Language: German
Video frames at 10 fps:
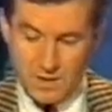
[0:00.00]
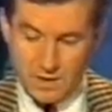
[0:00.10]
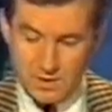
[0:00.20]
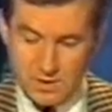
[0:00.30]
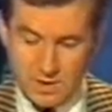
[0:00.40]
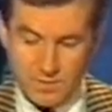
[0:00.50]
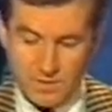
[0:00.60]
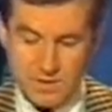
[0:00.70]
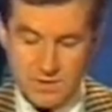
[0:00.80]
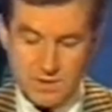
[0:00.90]
Außerdem
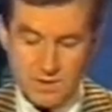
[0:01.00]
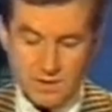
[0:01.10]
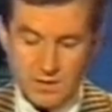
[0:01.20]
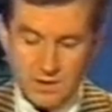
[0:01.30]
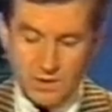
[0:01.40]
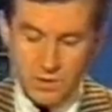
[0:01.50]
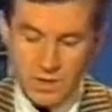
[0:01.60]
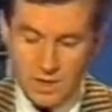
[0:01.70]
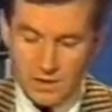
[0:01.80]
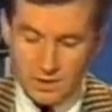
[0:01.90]
werde sich die
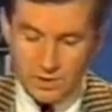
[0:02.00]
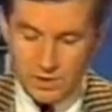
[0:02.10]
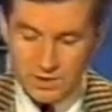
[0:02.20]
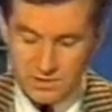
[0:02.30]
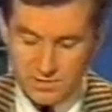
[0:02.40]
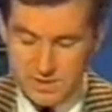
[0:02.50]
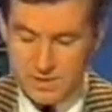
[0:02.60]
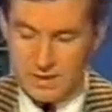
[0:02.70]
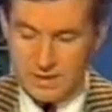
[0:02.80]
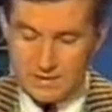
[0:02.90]
Regierung in noch nicht
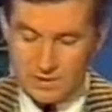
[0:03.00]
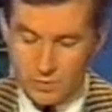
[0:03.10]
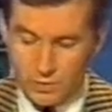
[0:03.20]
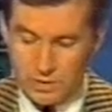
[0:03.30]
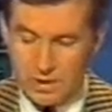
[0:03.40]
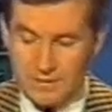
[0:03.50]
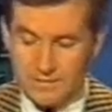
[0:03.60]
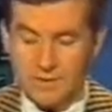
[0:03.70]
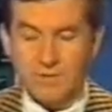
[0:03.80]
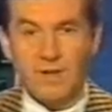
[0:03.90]
festgelegter Höhe an
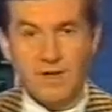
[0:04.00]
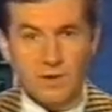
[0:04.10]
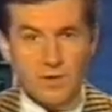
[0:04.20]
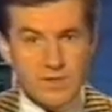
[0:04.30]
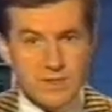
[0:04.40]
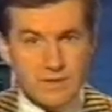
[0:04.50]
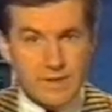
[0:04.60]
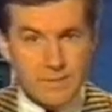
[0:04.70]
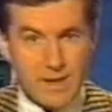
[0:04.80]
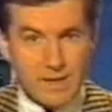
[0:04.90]
den Wegekosten
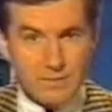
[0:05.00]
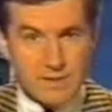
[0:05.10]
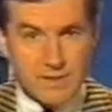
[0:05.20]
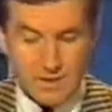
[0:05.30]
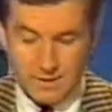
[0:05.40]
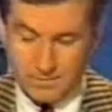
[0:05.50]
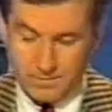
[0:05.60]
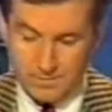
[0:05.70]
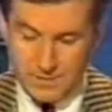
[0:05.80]
der Bahn beteiligen.